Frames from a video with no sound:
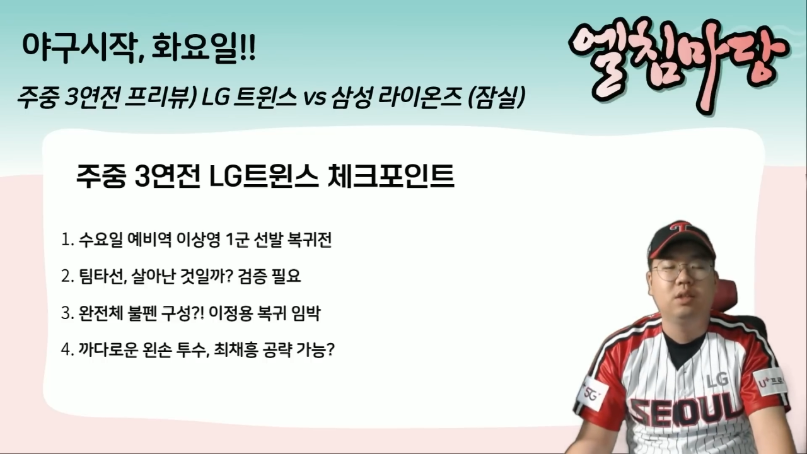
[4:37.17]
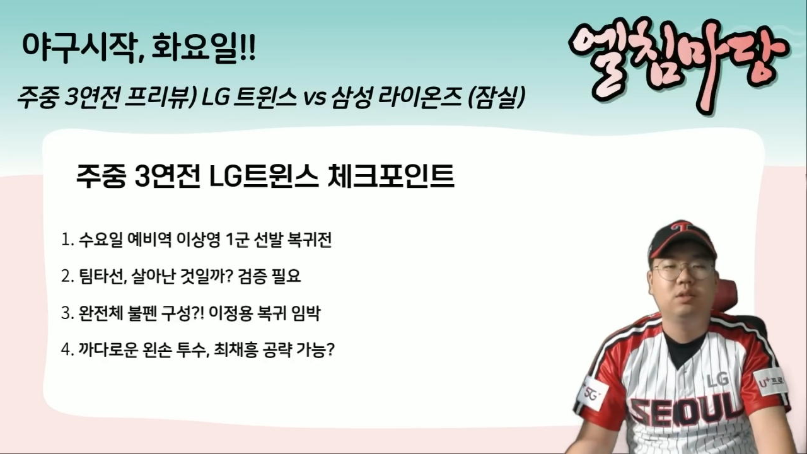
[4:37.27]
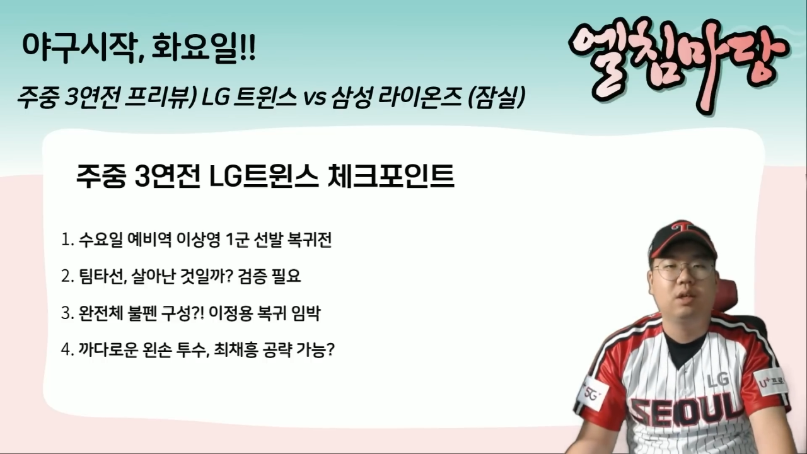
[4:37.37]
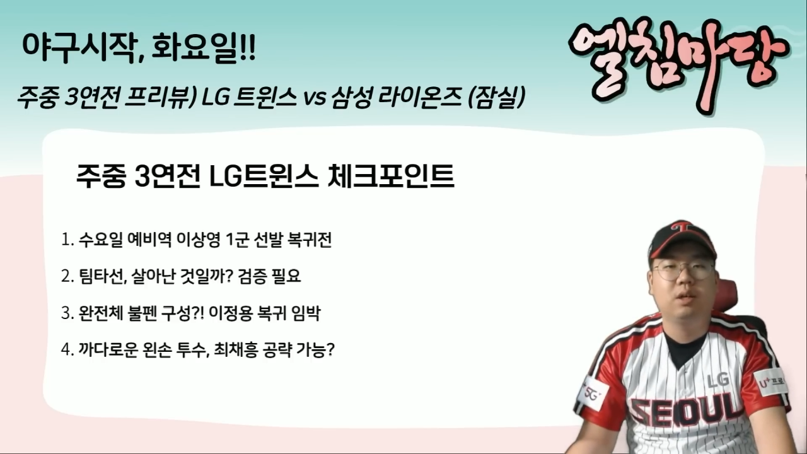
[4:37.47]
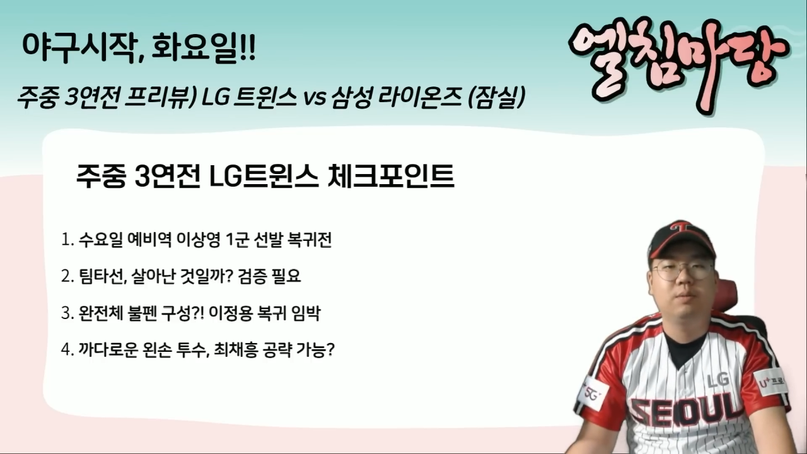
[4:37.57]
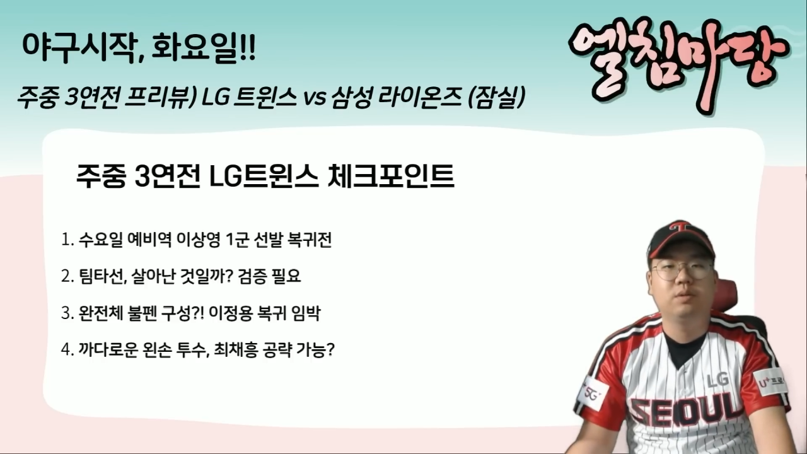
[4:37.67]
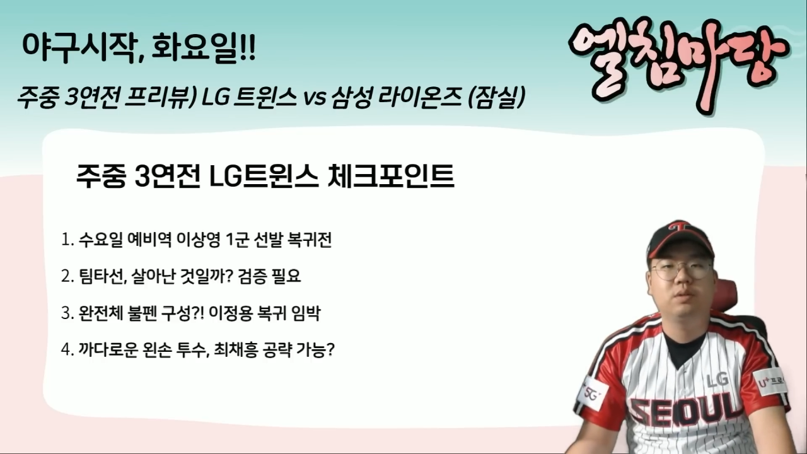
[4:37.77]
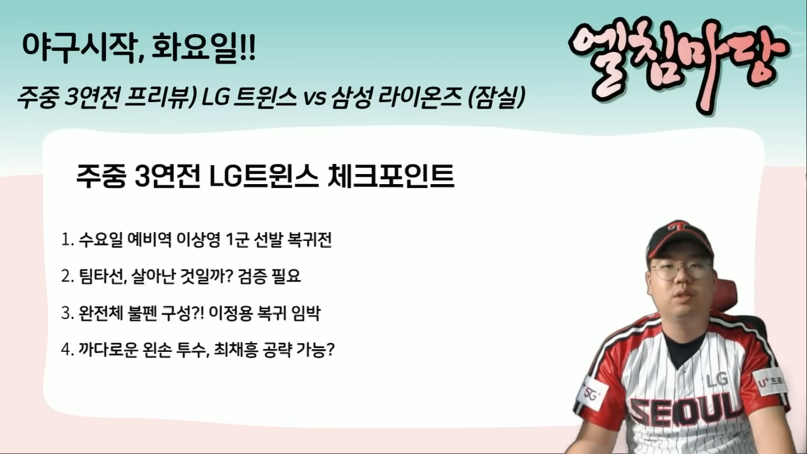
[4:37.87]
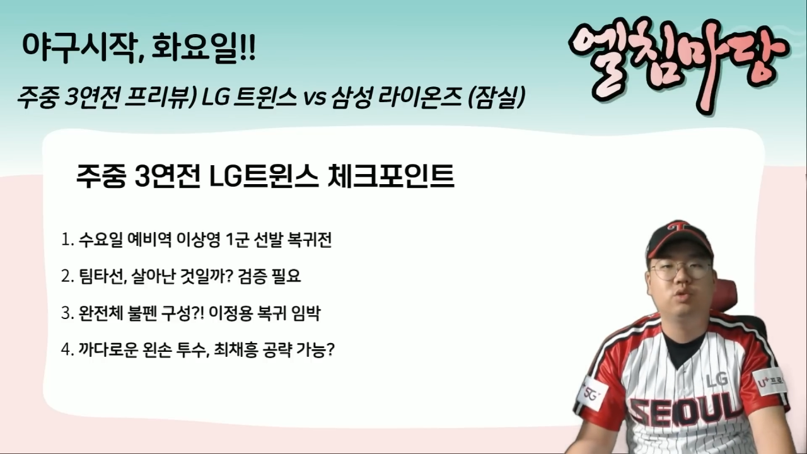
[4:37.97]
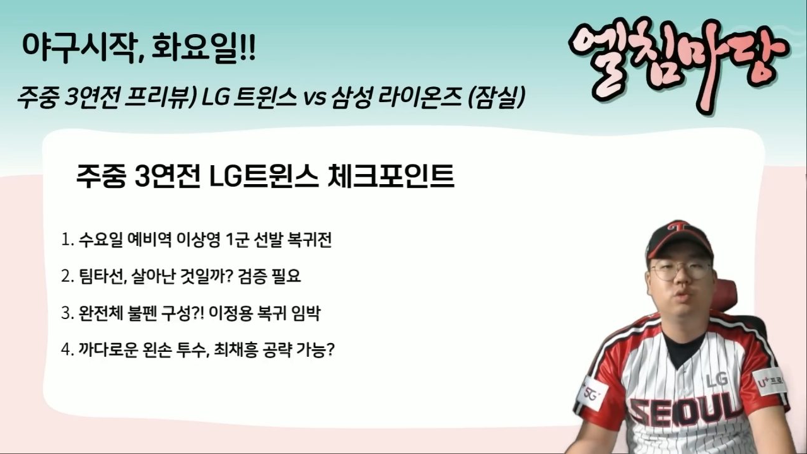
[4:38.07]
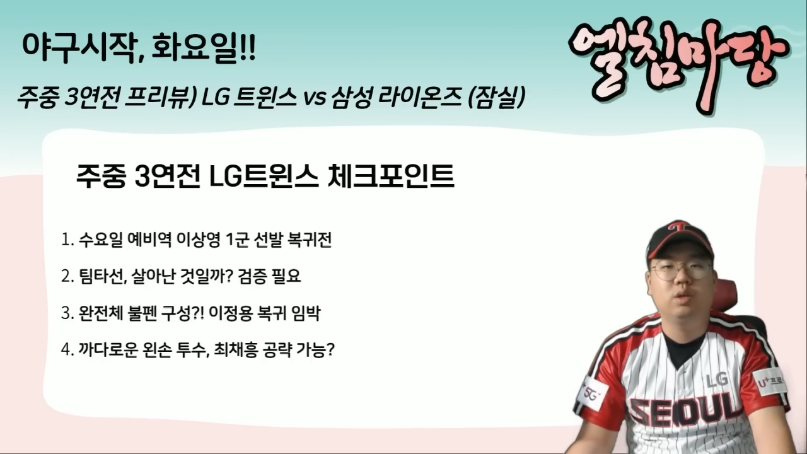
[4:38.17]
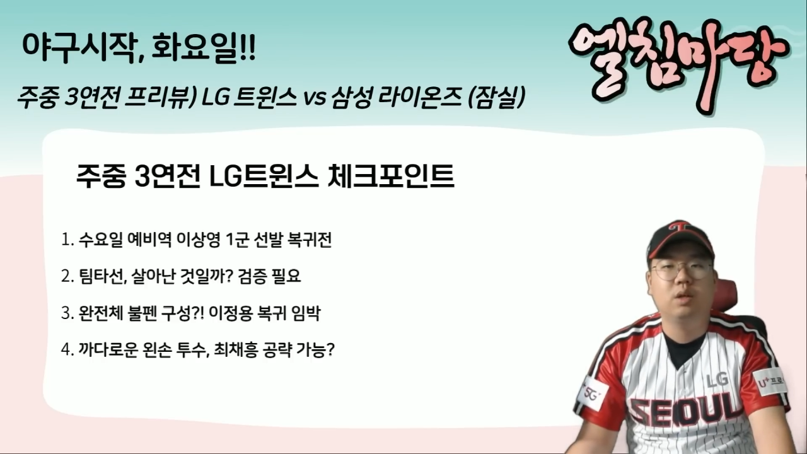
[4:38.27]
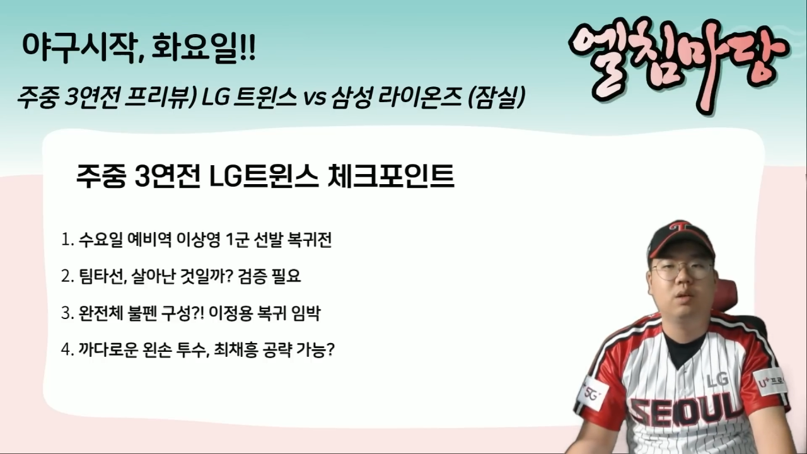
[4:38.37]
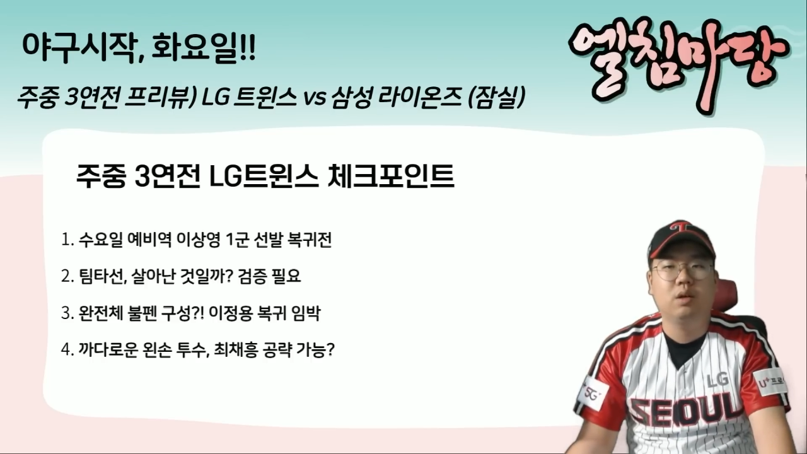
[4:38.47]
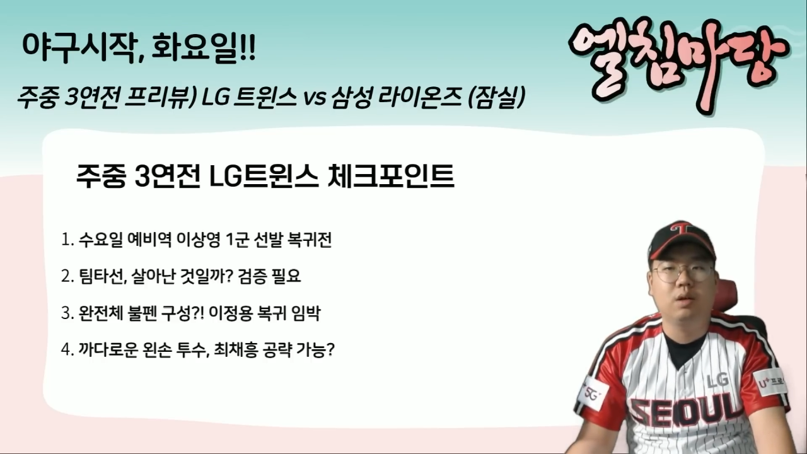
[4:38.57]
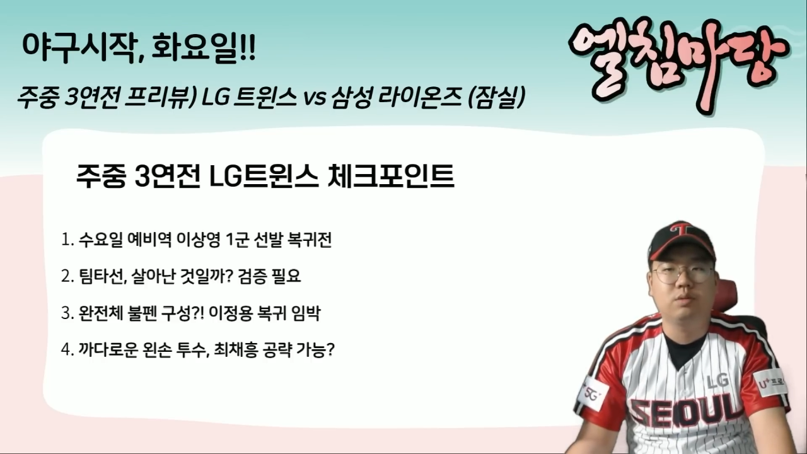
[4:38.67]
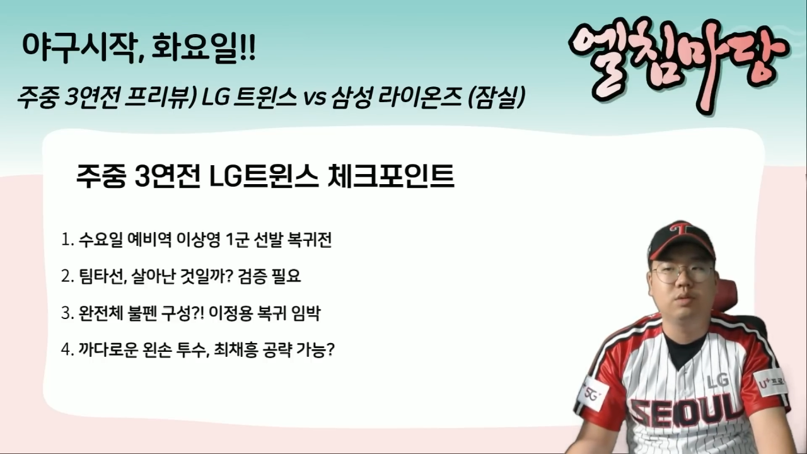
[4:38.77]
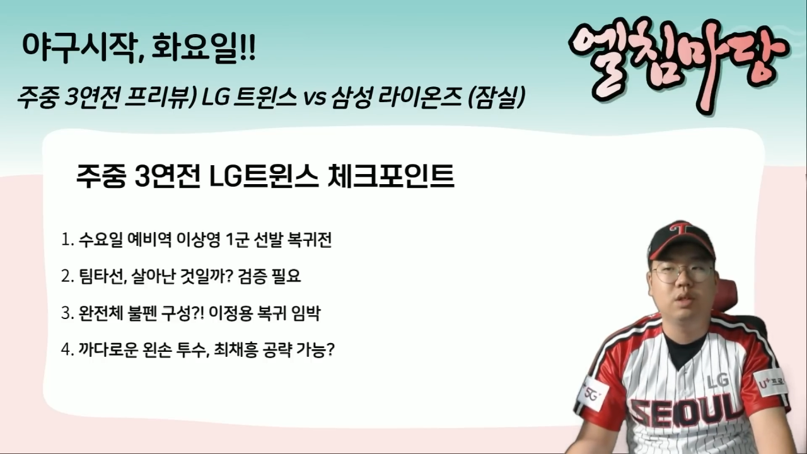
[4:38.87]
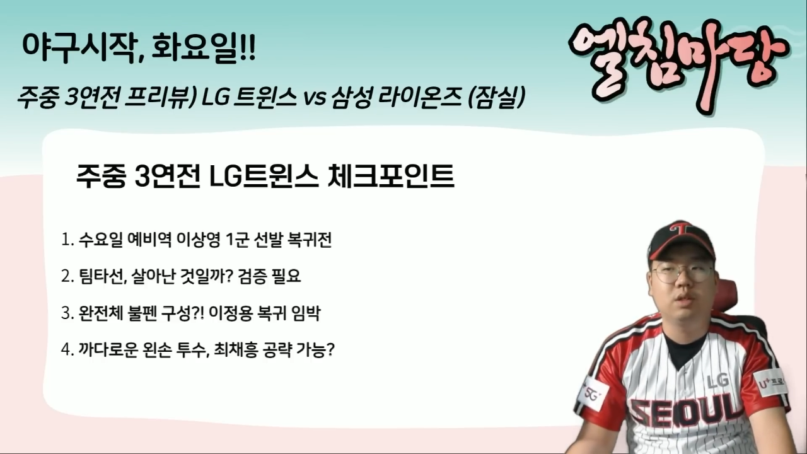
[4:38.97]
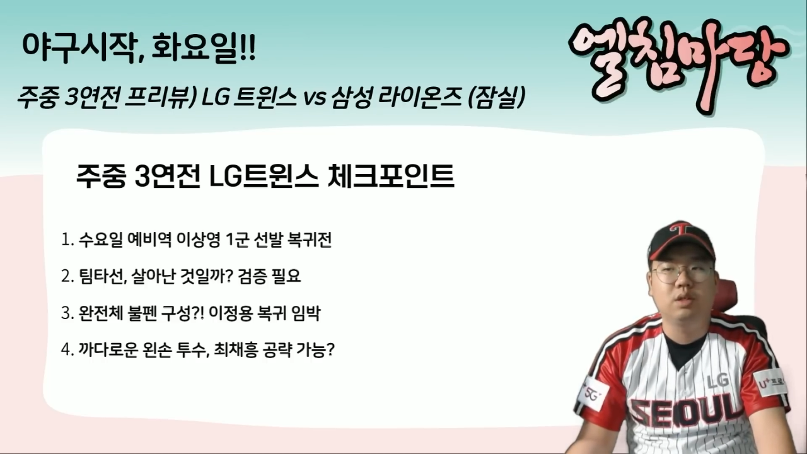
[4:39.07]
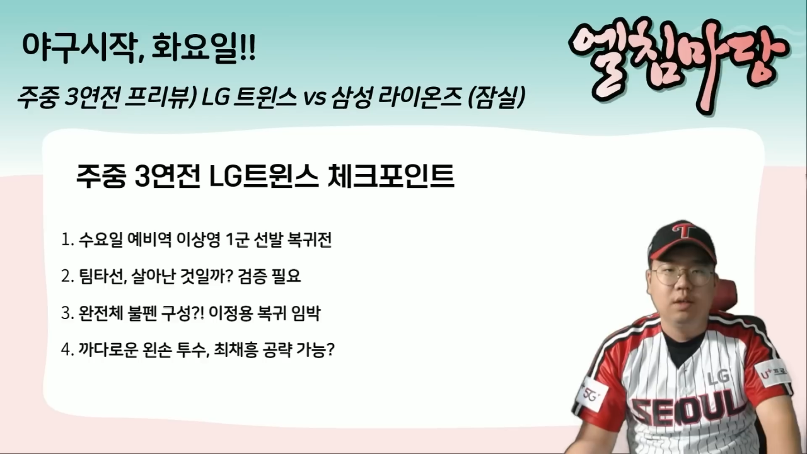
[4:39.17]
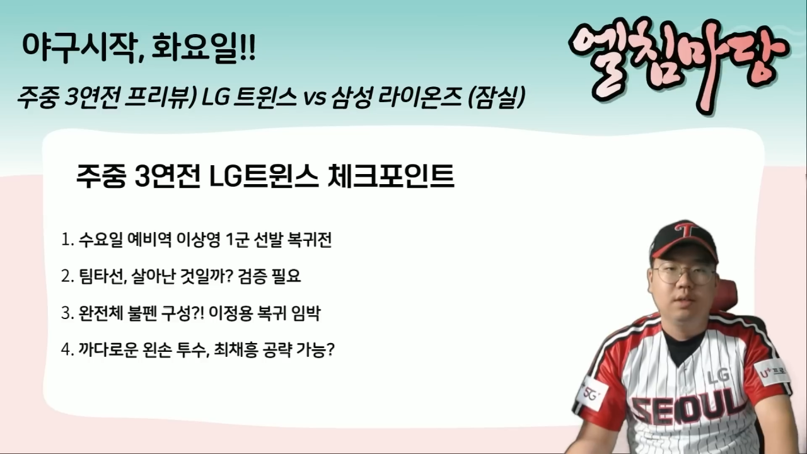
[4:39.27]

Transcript: 알아보는 게 중요할 것 같고요.